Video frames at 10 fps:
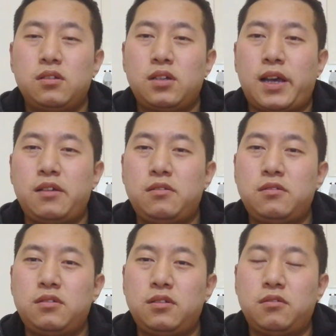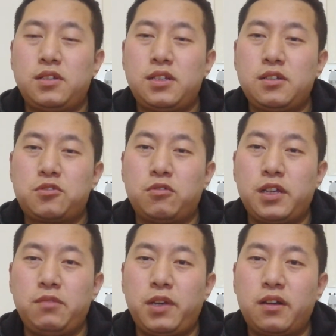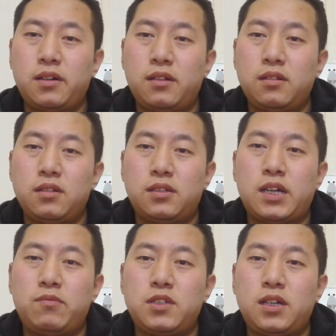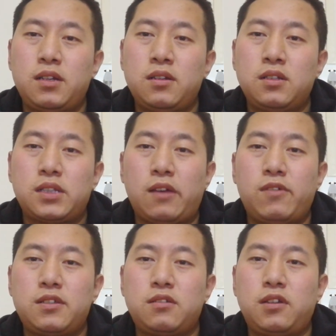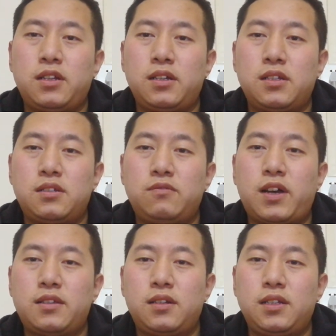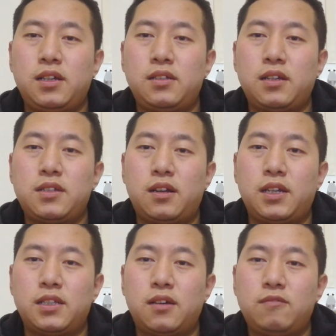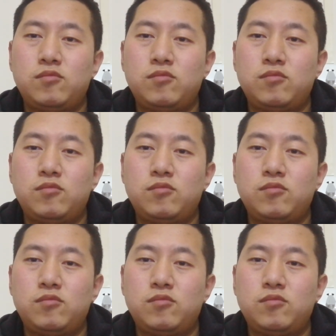还有一些左翼名人啊，他们在台湾社会呢也是发生了一定影响力的